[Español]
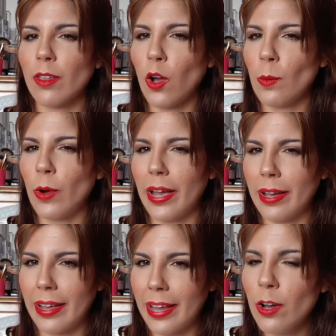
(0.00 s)
como que
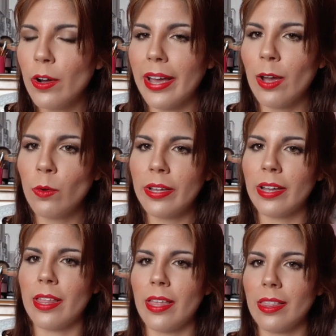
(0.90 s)
creo que es un
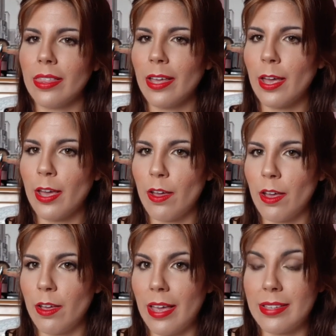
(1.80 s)

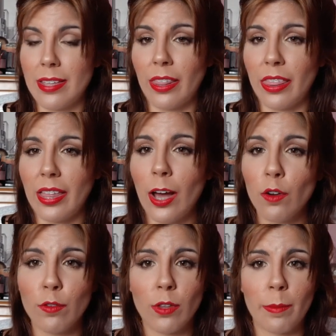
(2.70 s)
ingrediente esencial o
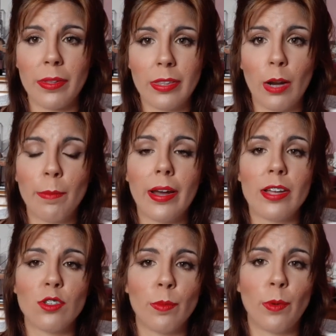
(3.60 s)
fundamental para
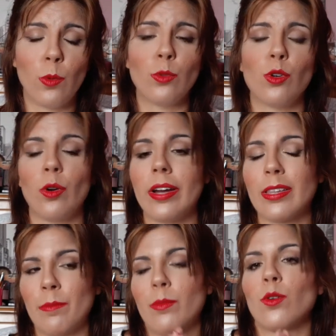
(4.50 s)
esos productos, aunque
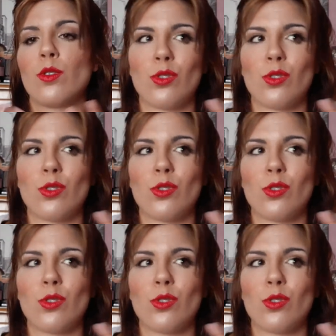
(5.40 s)
tampoco